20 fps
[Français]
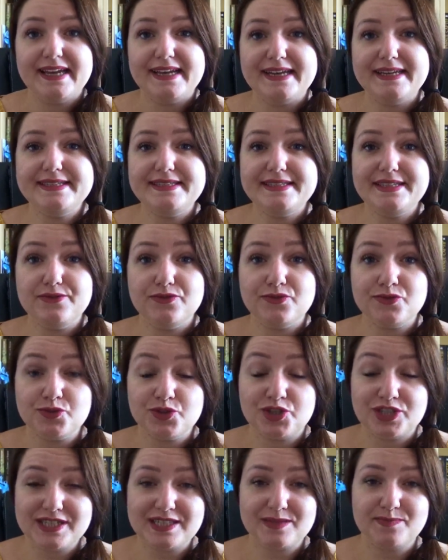et sinon,
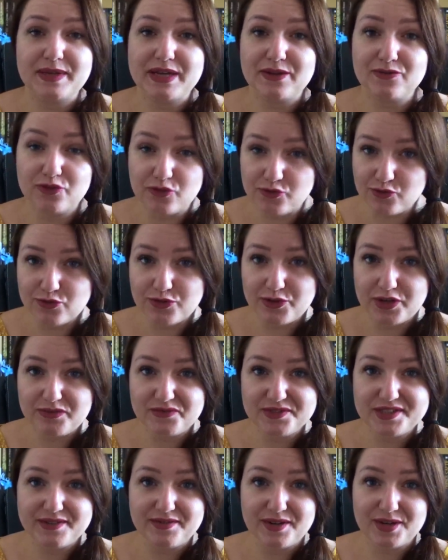j'espère de tout cœur
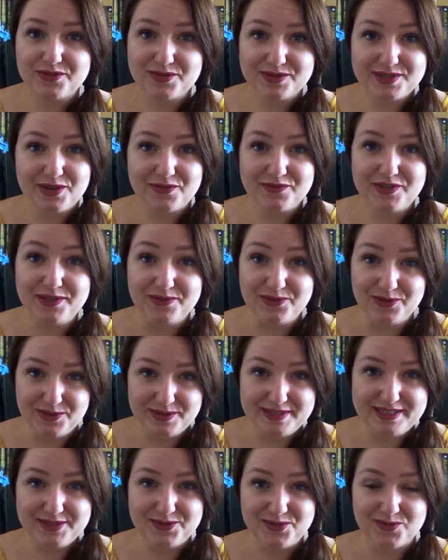vous avoir donné envie de le
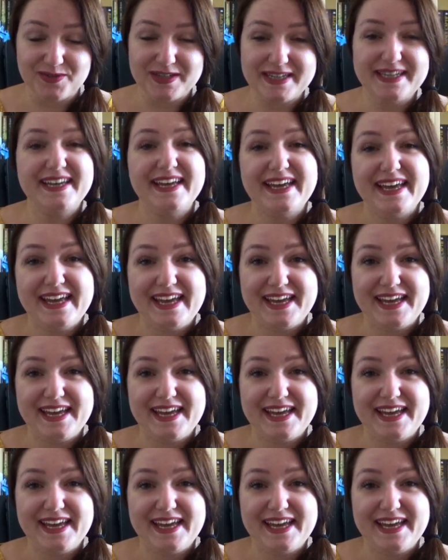découvrir,